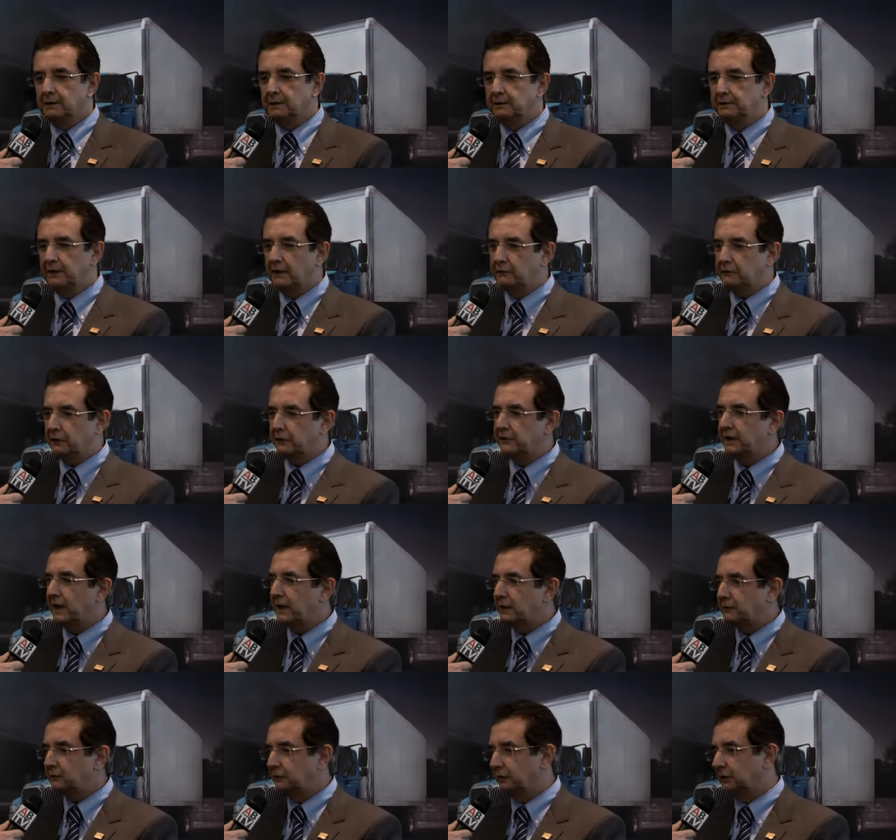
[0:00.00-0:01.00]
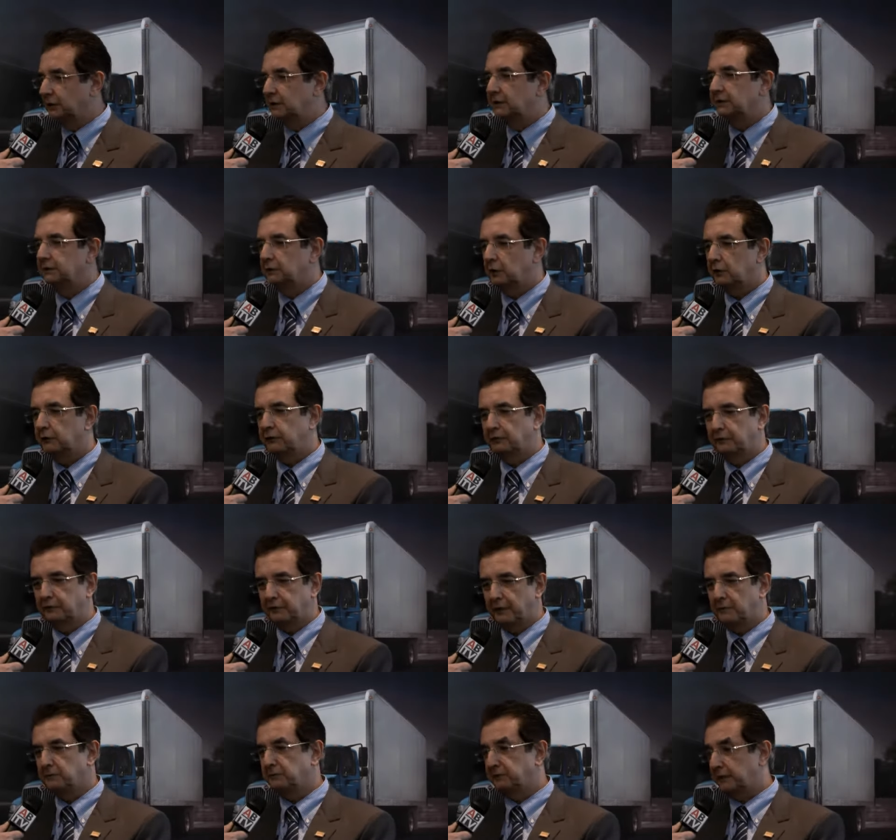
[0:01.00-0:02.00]
Na verdade, nós
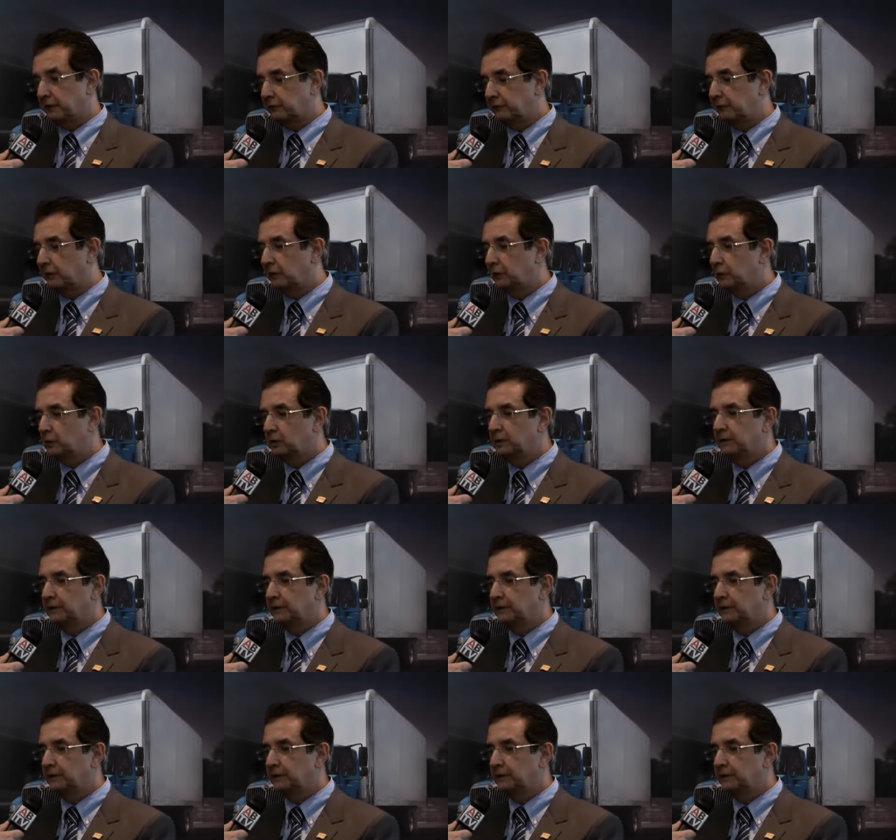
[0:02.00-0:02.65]
estamos trazendo